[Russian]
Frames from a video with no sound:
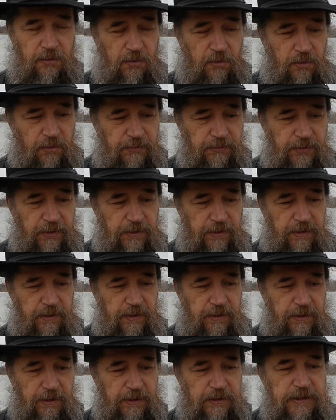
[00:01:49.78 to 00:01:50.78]
он
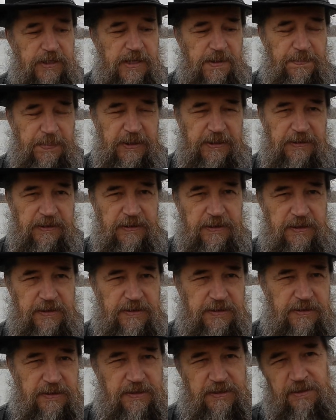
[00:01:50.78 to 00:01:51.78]
не
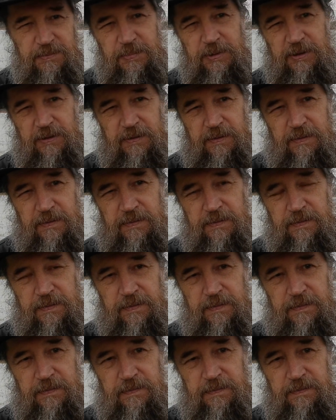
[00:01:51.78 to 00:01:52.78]
принадлежит себе.
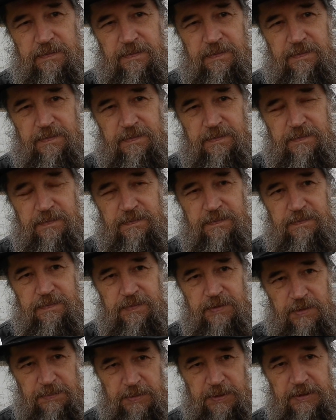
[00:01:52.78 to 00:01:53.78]

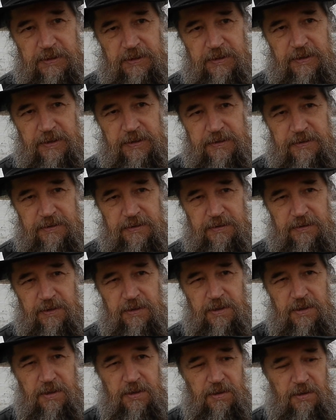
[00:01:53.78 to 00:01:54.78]
Не принадлежит.
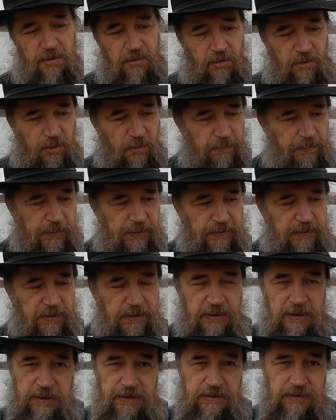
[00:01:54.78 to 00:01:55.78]
Он
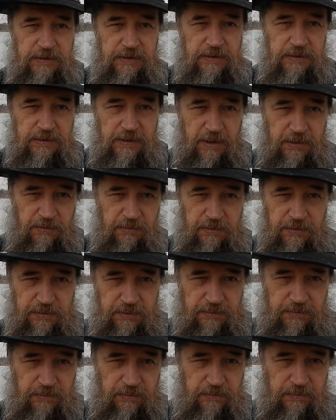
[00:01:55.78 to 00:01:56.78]
принадлежит
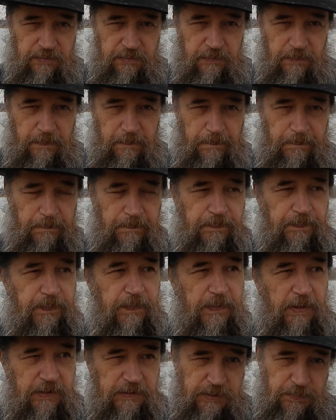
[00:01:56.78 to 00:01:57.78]
наркотику.
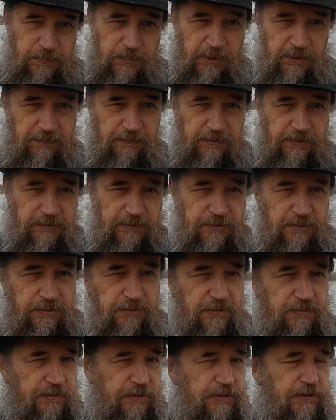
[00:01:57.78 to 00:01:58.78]
Это первое, что
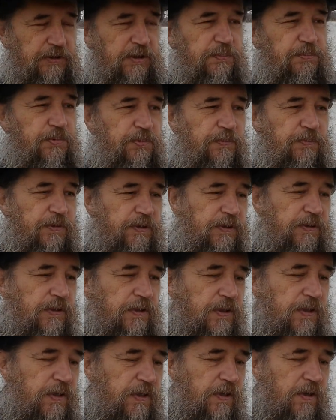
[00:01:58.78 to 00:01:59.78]
нужно запомнить.
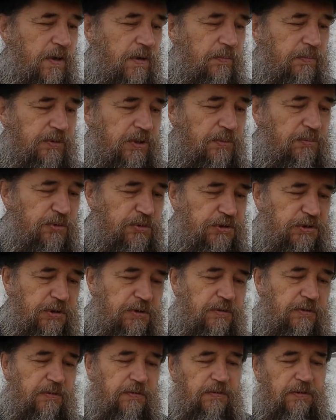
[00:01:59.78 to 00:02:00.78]
Потому
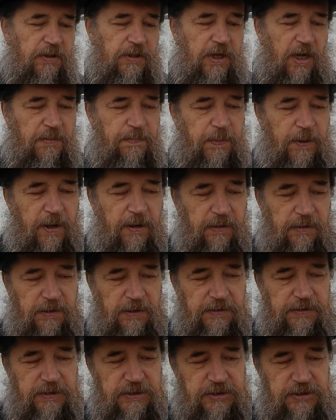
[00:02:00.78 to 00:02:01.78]
что, как
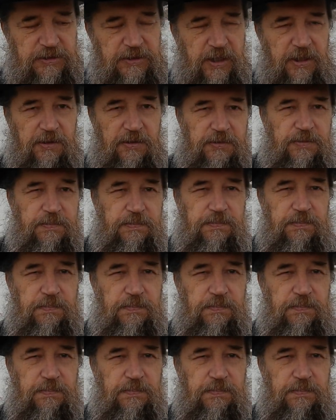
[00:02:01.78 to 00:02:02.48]
правило, начинают